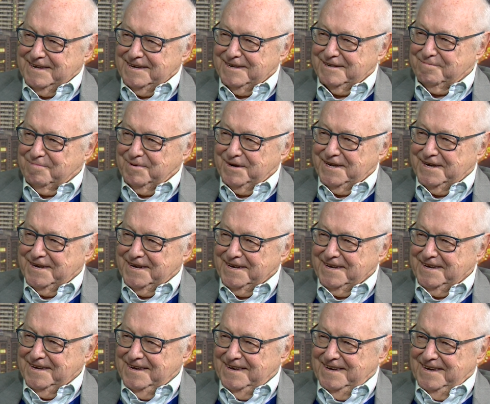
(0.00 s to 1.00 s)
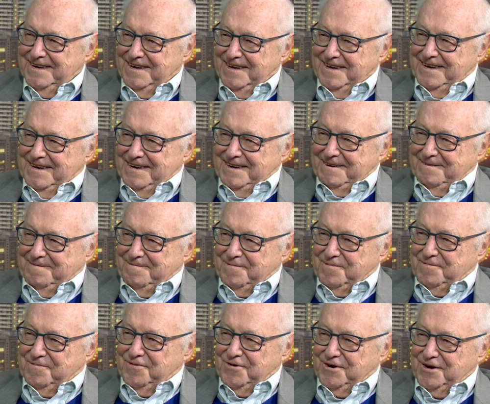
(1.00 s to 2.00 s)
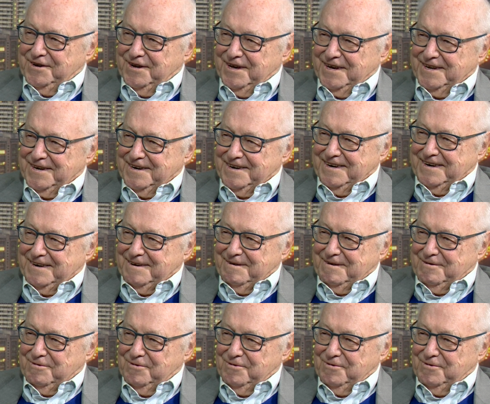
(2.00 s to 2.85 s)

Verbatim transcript: SPD-Vorderen